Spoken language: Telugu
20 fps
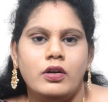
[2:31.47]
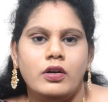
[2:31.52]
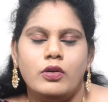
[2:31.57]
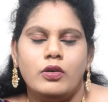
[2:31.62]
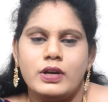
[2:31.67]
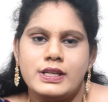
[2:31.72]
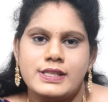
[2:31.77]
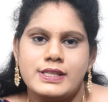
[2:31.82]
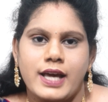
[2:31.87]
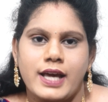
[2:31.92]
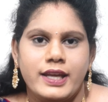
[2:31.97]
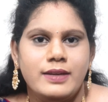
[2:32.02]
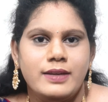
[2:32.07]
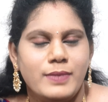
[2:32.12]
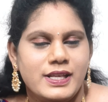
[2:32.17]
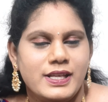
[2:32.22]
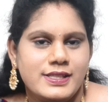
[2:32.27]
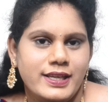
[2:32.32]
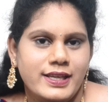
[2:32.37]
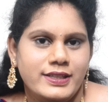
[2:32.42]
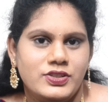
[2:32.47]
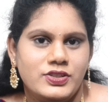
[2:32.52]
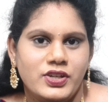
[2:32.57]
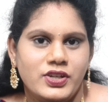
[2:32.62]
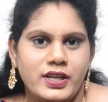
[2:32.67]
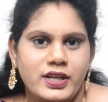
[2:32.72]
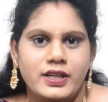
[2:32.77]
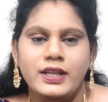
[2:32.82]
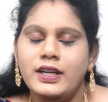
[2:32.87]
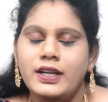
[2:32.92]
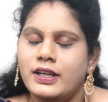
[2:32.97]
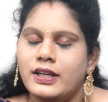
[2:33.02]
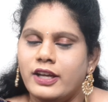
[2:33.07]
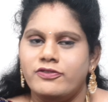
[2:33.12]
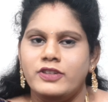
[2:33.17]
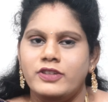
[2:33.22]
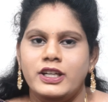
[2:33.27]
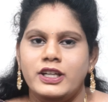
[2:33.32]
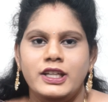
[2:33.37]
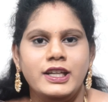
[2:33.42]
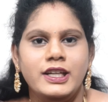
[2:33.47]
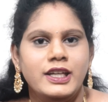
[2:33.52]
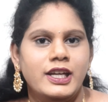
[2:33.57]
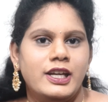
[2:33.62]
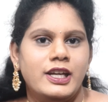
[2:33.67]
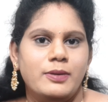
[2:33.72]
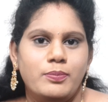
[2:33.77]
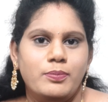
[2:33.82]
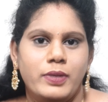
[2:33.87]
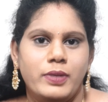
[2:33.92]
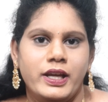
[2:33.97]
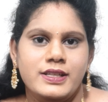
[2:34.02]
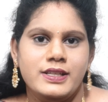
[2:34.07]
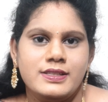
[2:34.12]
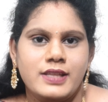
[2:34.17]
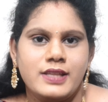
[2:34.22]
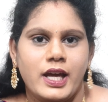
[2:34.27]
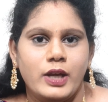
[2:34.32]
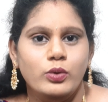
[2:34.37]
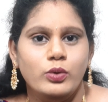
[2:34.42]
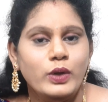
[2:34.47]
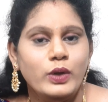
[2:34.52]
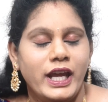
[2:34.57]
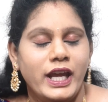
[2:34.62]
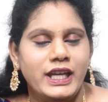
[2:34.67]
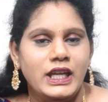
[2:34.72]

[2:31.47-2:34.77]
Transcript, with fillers: ఒకసారి మెసేజ్ చేయండి డెఫినెట్గా నేను రిప్లై ఇస్తాను